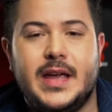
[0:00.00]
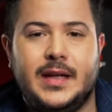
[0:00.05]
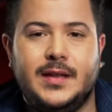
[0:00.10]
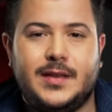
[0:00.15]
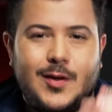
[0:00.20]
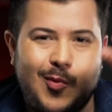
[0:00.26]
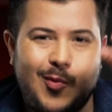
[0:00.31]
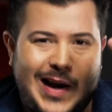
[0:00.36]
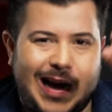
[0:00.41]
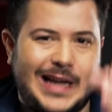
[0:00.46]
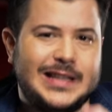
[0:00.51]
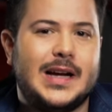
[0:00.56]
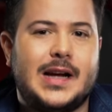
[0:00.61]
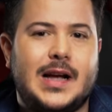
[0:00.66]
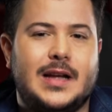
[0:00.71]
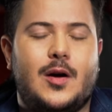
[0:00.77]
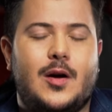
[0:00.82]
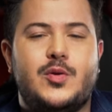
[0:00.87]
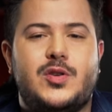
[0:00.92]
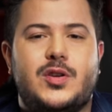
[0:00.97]
Então cada
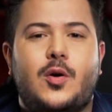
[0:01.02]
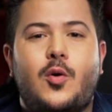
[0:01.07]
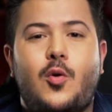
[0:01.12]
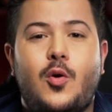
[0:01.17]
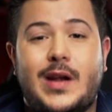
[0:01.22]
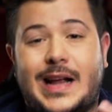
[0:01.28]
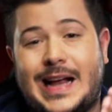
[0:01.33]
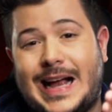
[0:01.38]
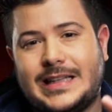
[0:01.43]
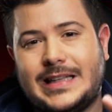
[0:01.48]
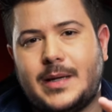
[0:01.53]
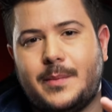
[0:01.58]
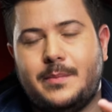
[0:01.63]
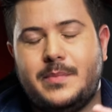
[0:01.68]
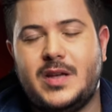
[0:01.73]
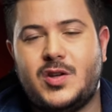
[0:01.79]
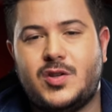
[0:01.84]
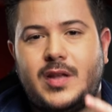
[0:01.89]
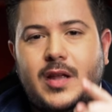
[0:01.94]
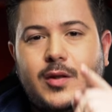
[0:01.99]
canal de cor, cada
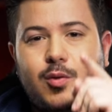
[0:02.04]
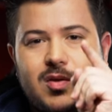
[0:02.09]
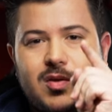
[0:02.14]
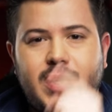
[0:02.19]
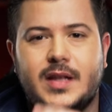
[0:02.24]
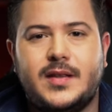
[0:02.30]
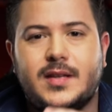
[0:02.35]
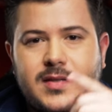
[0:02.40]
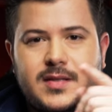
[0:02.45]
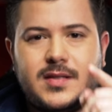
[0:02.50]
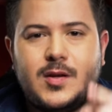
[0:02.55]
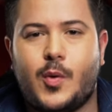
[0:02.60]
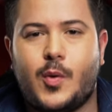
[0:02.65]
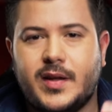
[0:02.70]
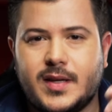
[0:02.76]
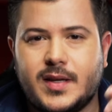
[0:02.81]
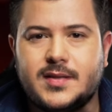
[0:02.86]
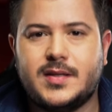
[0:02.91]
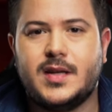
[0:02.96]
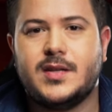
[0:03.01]
bit tem
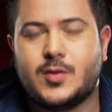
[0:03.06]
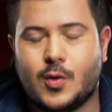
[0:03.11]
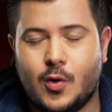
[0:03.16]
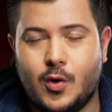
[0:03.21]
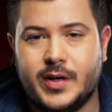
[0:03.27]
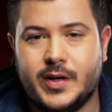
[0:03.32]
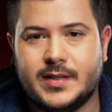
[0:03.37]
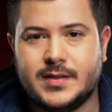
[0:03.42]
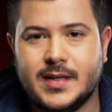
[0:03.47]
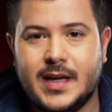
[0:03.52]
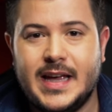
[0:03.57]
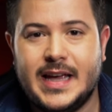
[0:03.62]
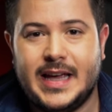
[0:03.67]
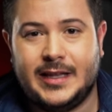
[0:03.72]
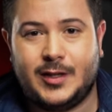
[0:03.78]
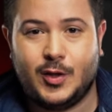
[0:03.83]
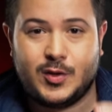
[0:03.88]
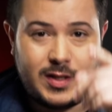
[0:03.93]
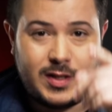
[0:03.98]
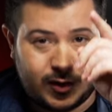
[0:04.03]
256 cores.
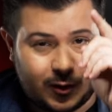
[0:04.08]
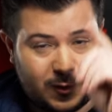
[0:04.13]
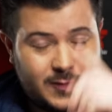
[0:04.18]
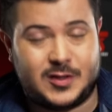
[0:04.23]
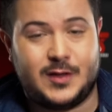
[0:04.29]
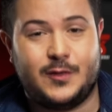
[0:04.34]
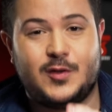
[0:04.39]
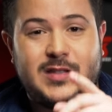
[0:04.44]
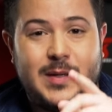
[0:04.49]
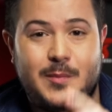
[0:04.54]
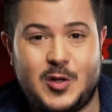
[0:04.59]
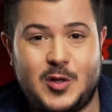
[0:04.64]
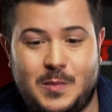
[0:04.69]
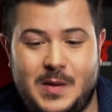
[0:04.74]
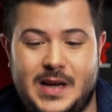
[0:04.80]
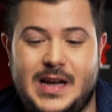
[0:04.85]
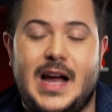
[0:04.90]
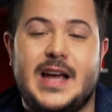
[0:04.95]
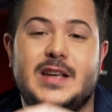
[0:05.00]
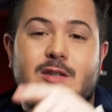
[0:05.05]
Então se, se você
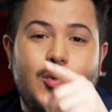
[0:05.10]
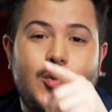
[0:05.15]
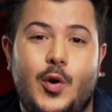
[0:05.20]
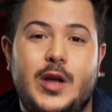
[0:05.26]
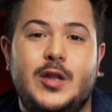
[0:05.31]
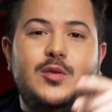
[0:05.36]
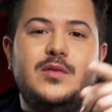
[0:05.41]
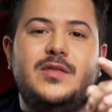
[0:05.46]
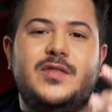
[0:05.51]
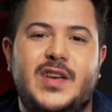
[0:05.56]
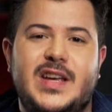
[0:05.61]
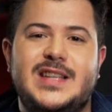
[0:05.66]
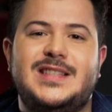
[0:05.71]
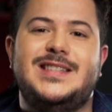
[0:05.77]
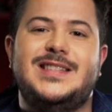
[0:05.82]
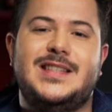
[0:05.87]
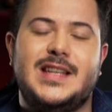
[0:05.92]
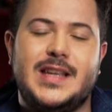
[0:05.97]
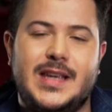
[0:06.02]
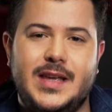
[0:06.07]
multiplicar isso 8
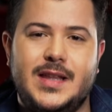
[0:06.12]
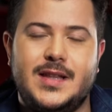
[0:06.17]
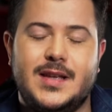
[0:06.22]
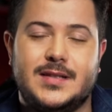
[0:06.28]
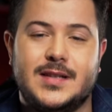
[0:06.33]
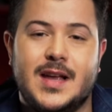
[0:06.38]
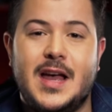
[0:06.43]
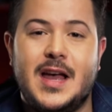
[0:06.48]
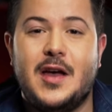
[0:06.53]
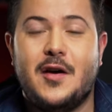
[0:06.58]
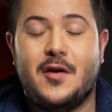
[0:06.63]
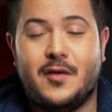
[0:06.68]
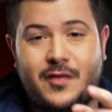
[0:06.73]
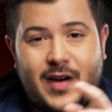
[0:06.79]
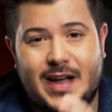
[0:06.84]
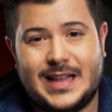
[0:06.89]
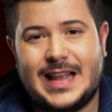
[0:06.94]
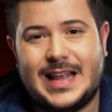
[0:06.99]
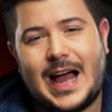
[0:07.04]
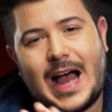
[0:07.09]
vezes seguidas,
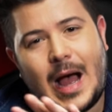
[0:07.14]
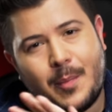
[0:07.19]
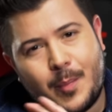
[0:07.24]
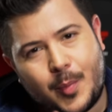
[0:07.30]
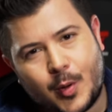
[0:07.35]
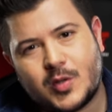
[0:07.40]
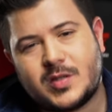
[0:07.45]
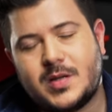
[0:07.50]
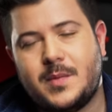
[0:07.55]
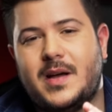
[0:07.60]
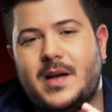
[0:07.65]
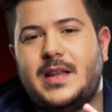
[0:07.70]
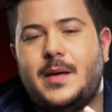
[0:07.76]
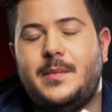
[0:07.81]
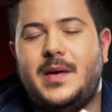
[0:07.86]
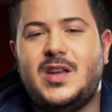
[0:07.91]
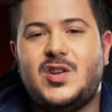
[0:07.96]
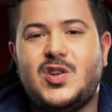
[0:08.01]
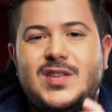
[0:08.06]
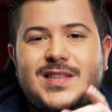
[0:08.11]
vai dar
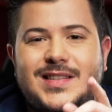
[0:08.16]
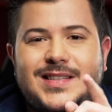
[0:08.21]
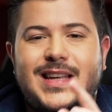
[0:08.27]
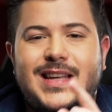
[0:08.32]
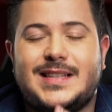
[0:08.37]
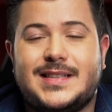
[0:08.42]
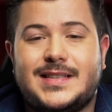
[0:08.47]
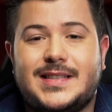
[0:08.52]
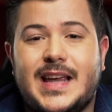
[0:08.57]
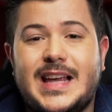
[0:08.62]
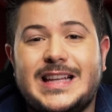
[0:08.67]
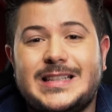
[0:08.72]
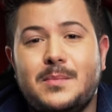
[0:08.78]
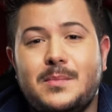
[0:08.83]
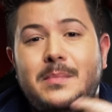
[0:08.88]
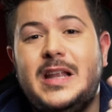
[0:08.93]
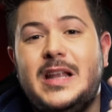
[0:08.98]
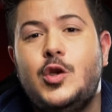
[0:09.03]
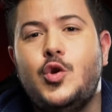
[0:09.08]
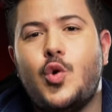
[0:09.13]
aproximadamente 16
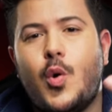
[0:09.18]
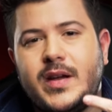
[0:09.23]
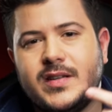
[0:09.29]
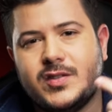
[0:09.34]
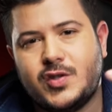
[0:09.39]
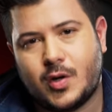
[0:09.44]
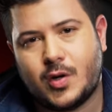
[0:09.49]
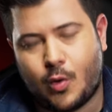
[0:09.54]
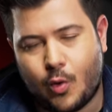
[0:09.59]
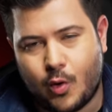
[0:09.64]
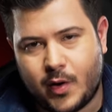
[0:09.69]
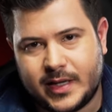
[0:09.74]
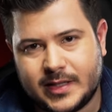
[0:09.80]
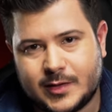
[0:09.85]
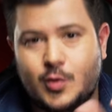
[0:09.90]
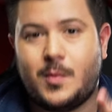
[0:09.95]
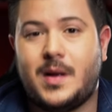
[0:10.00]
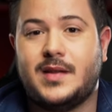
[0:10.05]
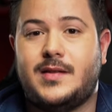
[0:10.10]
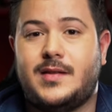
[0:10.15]
milhões de
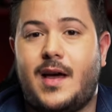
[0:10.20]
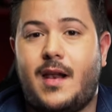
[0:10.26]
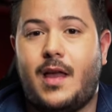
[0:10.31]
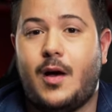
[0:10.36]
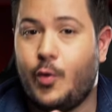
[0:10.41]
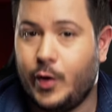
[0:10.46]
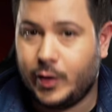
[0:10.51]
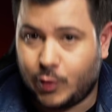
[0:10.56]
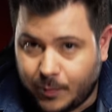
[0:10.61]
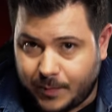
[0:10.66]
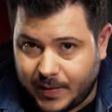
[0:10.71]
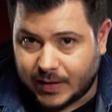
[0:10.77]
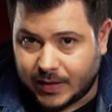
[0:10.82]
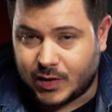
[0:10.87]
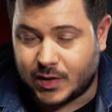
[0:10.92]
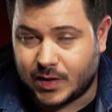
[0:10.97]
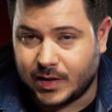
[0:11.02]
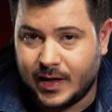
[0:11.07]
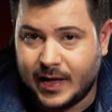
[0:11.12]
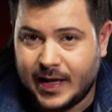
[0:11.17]
cores numa tela 8
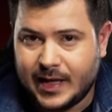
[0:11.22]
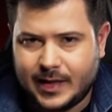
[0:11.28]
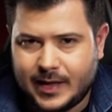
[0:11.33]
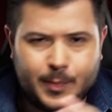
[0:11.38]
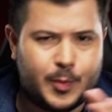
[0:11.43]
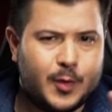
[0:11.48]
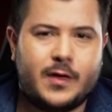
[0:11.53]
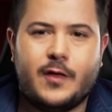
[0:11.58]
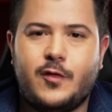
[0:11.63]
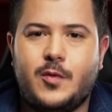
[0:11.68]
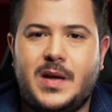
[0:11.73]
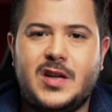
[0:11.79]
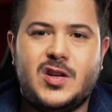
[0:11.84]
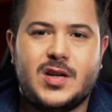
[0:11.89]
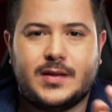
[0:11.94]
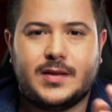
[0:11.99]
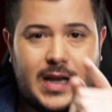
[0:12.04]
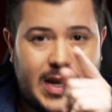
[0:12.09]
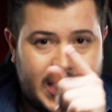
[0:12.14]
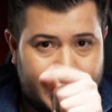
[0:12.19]
bit, que
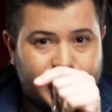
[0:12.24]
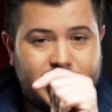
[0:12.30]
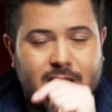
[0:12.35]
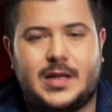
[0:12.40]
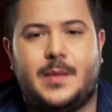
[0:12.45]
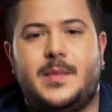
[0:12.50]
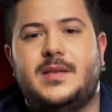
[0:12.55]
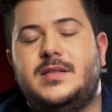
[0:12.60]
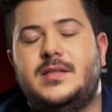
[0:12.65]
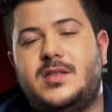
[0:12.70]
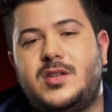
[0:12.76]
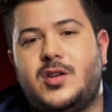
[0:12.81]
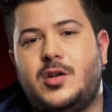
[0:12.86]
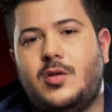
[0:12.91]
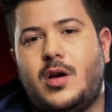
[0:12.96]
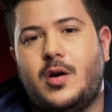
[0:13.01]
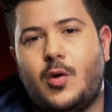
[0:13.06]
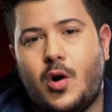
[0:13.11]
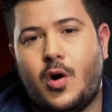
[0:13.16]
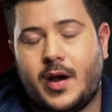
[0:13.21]
provavelmente é a tela que você está me
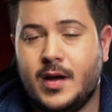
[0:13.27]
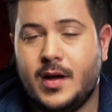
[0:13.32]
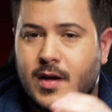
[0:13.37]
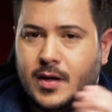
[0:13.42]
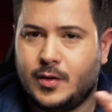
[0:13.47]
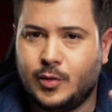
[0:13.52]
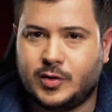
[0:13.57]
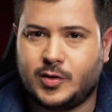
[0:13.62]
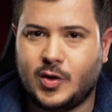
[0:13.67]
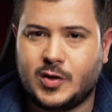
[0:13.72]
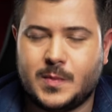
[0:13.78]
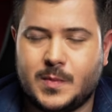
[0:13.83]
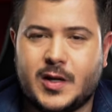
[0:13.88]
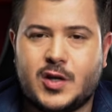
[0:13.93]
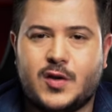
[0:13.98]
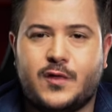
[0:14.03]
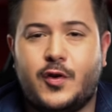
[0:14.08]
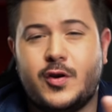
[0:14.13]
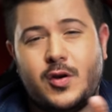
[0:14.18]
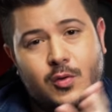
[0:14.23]
assistindo agora no seu
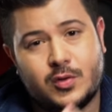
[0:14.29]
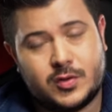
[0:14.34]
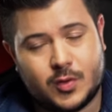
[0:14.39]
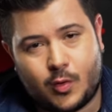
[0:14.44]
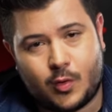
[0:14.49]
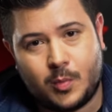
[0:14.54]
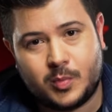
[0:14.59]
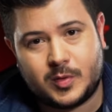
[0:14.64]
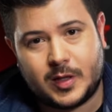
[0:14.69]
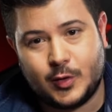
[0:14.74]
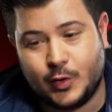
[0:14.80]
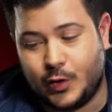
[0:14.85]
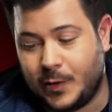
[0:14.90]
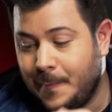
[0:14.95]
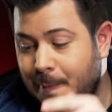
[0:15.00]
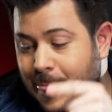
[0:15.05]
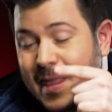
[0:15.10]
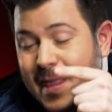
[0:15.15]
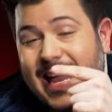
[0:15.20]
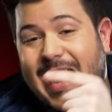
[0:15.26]
smartphone ou no seu computador.